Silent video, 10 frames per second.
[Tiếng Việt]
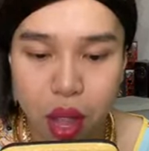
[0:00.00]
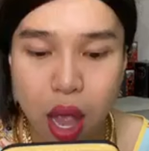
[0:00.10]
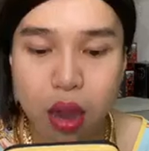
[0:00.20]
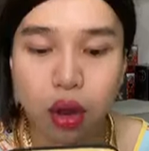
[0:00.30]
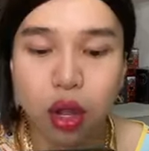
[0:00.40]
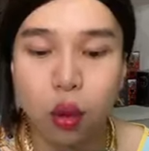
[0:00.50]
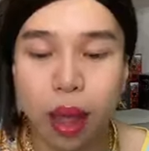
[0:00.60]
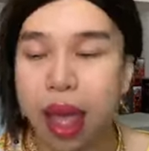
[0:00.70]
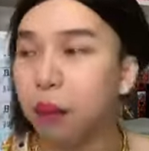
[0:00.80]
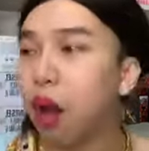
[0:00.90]
Ê đưa cái thùng
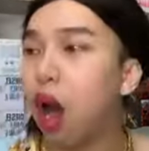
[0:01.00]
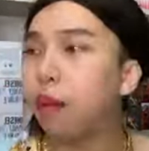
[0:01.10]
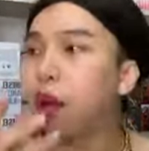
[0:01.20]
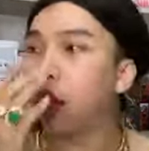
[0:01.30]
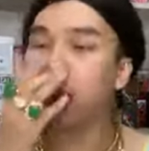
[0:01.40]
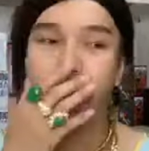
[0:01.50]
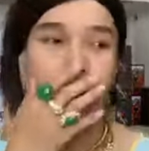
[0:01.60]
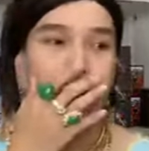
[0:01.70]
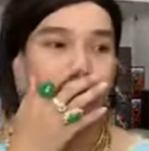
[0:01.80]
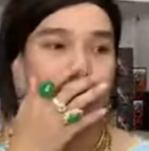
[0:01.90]
hàng bơm rồi
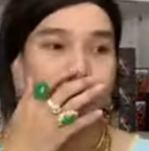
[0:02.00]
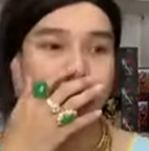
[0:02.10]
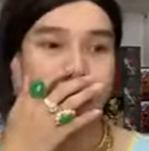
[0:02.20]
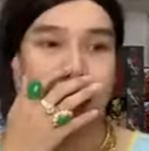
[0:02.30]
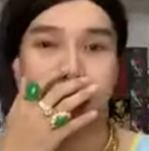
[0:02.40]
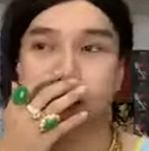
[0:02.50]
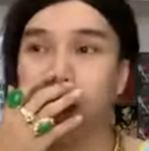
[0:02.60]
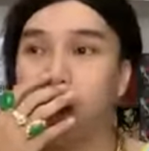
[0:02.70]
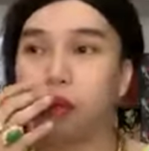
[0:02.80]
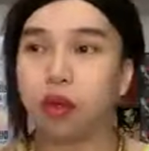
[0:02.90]
Thùng hàng bơm chà bá nè
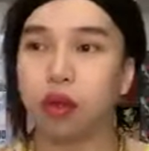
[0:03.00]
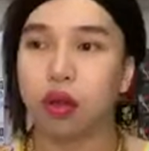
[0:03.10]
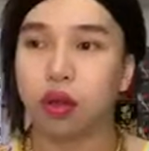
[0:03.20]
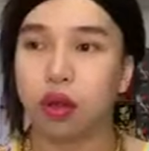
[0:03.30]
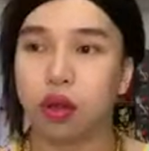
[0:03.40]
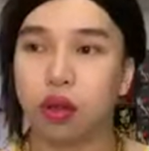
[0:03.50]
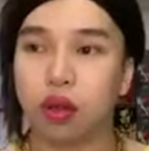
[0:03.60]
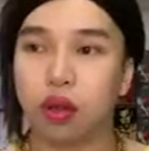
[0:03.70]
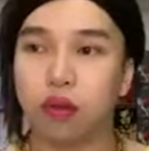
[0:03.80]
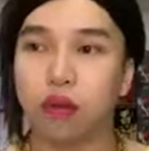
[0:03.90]
Phong
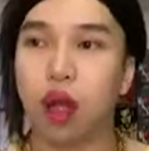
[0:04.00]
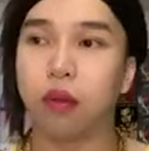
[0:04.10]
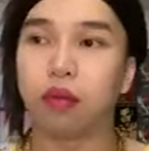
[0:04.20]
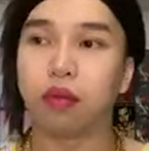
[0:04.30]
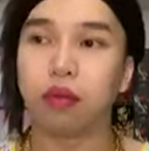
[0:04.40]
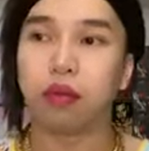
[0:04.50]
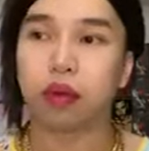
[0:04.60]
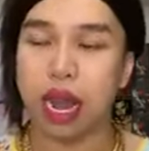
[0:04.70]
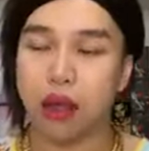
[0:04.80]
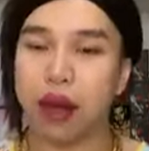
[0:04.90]
Phong
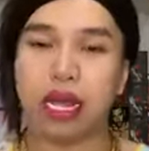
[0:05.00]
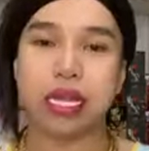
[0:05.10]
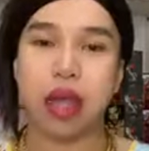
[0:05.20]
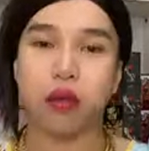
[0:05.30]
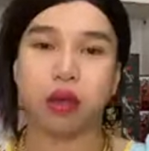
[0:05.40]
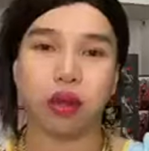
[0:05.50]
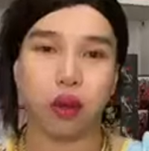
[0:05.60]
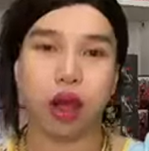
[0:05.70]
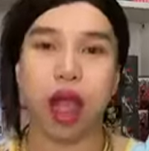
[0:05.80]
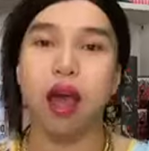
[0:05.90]
Đẩy qua đây sale Tao sale
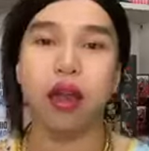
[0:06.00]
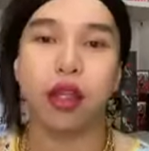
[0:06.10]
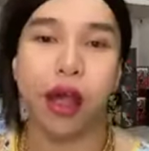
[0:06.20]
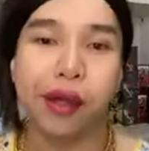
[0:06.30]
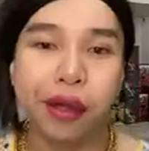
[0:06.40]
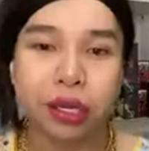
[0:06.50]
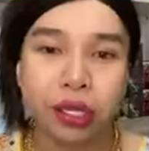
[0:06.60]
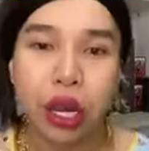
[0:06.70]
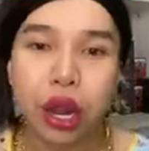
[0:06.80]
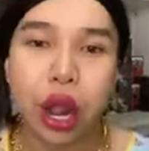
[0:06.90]
rẻ hết nha
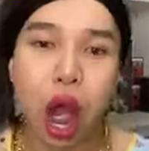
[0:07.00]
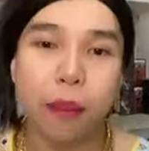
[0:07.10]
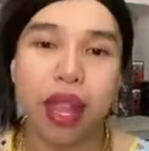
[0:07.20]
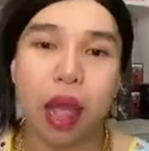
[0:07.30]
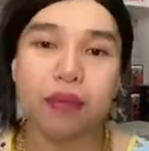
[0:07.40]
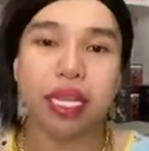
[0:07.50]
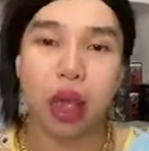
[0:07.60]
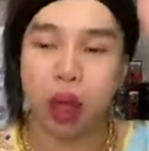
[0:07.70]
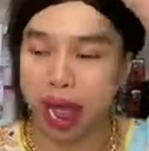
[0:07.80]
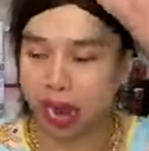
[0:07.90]
rồi bây giờ em sale
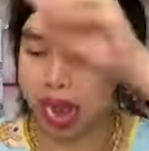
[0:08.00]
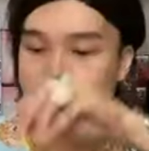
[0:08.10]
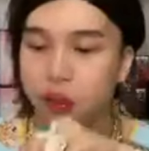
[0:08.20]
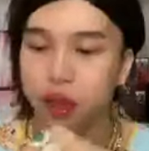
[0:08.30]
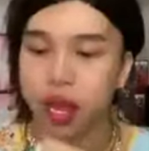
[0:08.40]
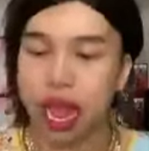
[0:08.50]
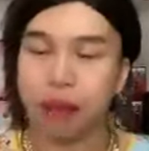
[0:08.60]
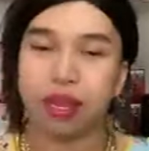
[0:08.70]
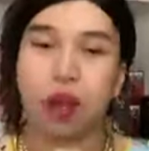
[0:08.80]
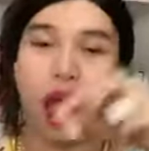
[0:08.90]
hàng rẻ quý vị nha
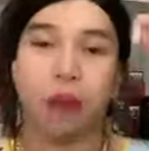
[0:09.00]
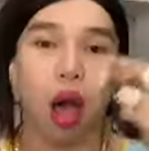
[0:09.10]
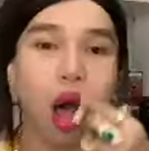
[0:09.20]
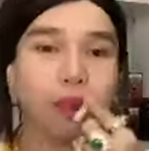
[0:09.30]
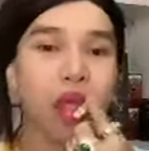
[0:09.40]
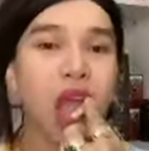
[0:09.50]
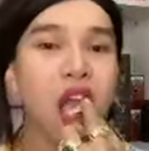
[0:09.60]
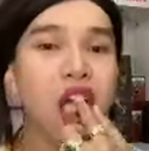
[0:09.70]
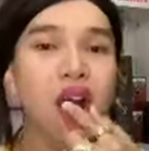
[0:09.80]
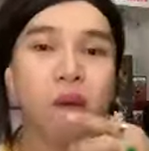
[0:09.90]
em sale hàng bơm
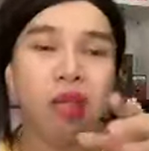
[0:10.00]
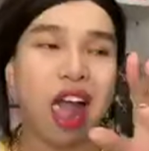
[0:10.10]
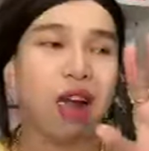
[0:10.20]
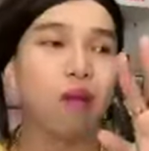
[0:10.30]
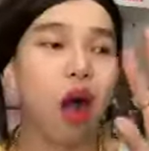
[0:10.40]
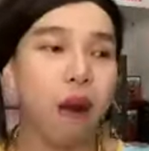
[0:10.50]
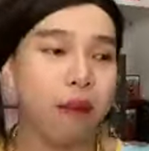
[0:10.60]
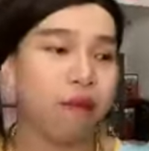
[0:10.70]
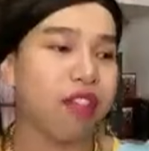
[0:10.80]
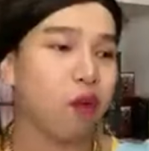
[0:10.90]
hàng bơm
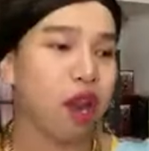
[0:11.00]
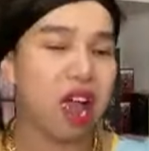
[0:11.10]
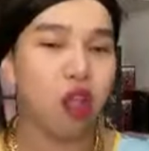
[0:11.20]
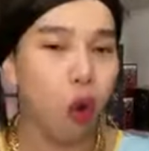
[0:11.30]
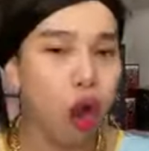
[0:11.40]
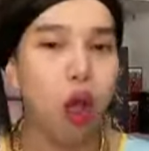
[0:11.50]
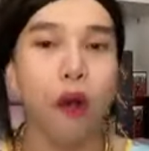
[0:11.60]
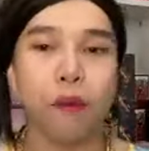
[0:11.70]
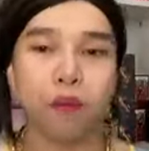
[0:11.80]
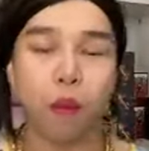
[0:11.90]
em sale rẻ thúi
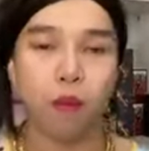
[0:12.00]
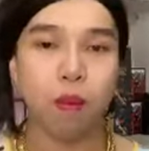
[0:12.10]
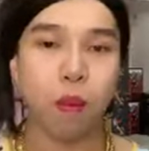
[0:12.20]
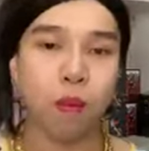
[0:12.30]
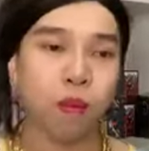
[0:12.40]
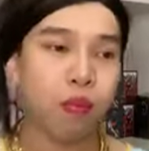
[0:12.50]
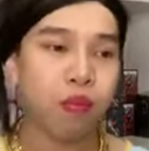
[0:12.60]
luôn ừ.